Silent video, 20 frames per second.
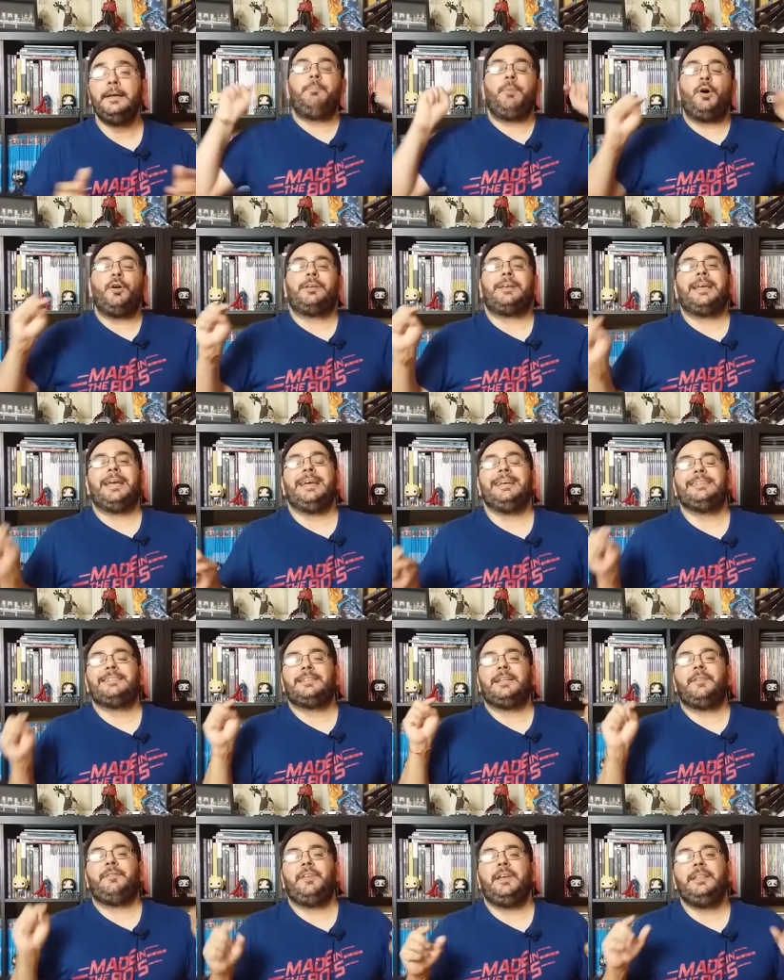porque
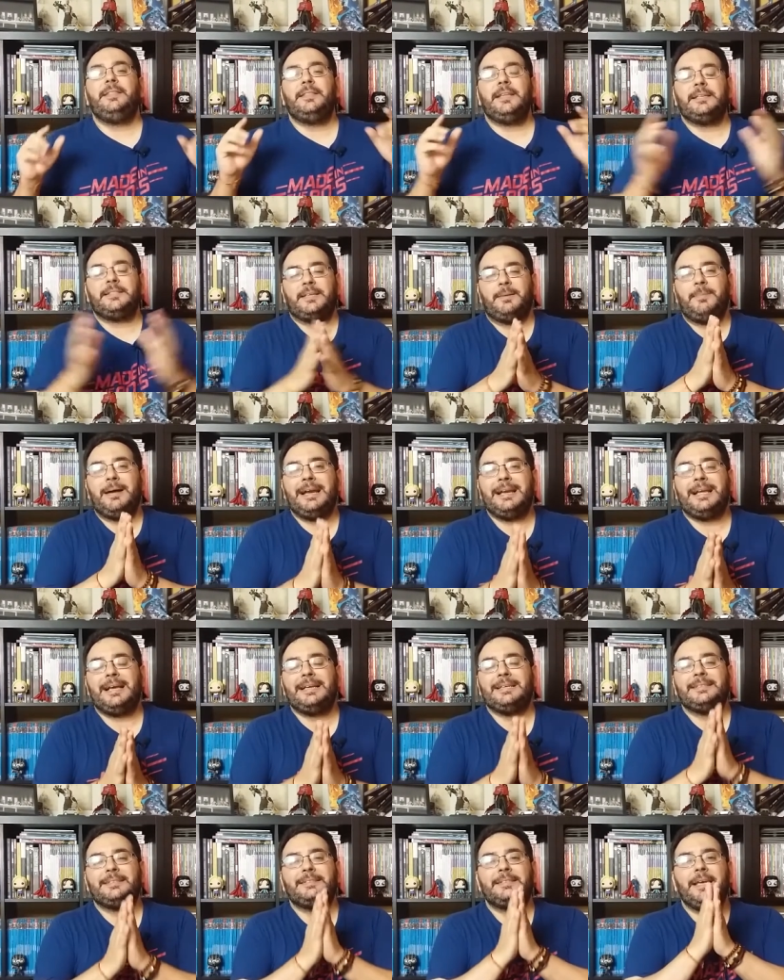este fin de
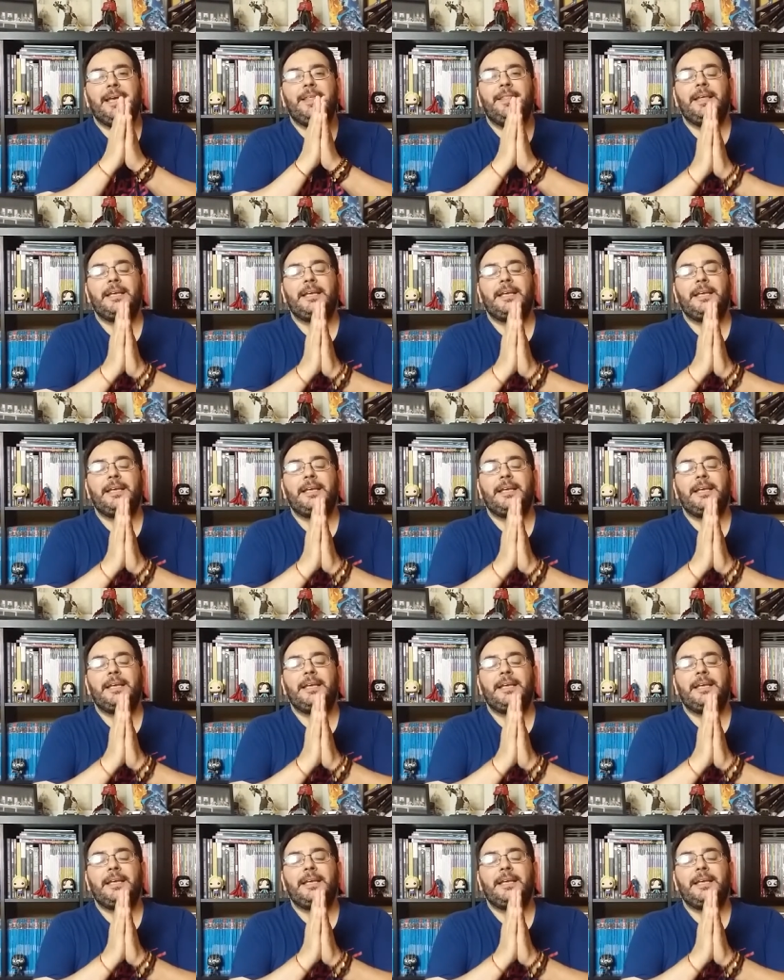semana se